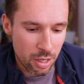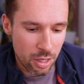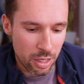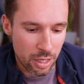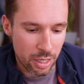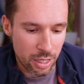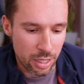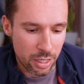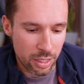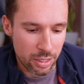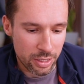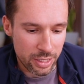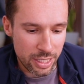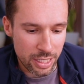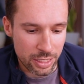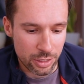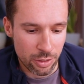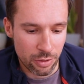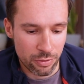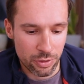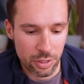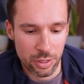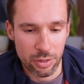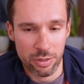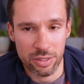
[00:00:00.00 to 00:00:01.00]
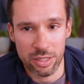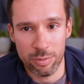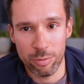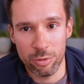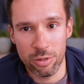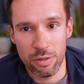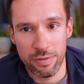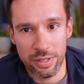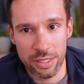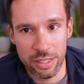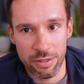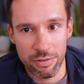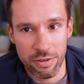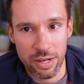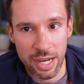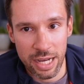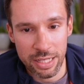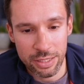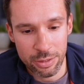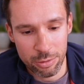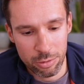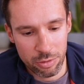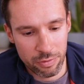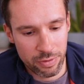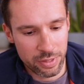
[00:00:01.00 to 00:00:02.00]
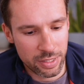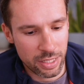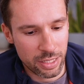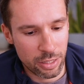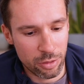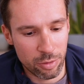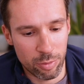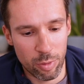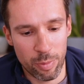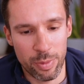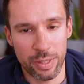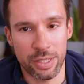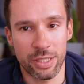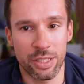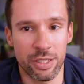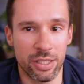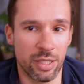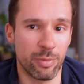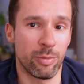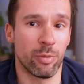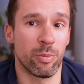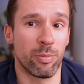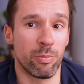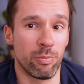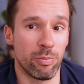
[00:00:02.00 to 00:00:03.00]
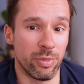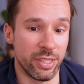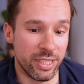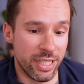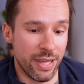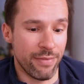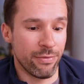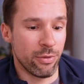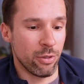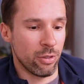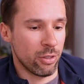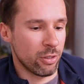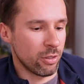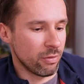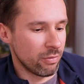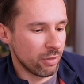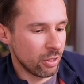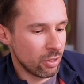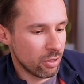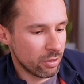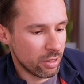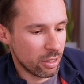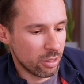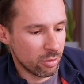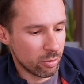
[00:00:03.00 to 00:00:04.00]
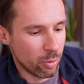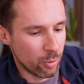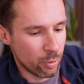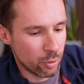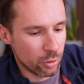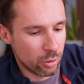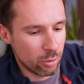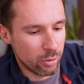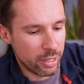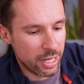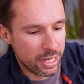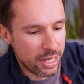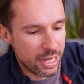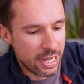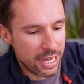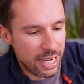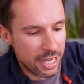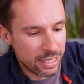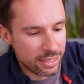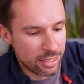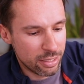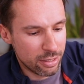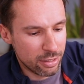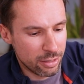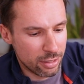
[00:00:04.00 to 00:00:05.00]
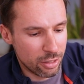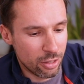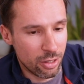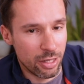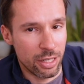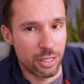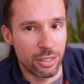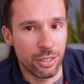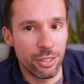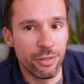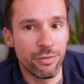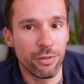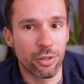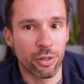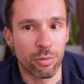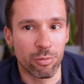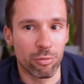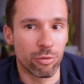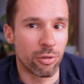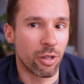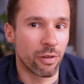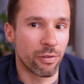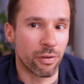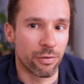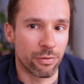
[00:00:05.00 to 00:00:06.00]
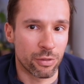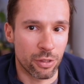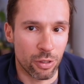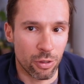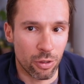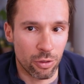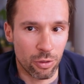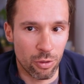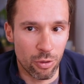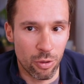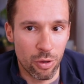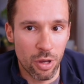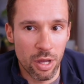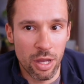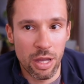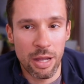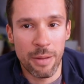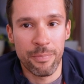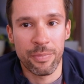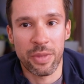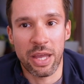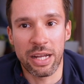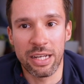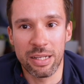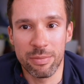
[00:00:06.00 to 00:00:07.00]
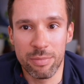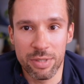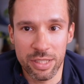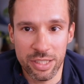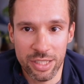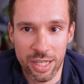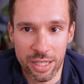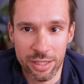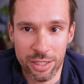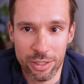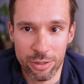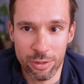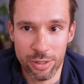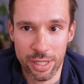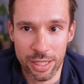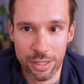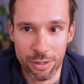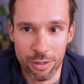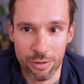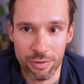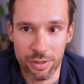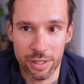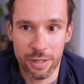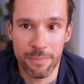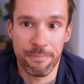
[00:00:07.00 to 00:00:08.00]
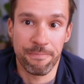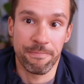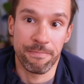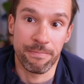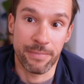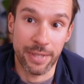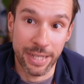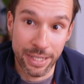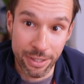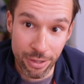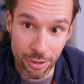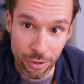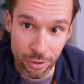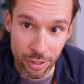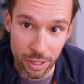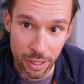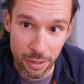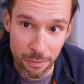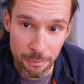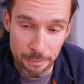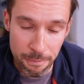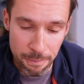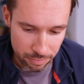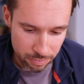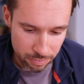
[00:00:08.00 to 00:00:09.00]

e, jest to wszystko zabudowane w kasku, więc jak na to popatrzycie z zewnątrz, to wygląda to po prostu jak kask z trochę dziwną budową w środku, ale bez żadnych dodatkowych technologii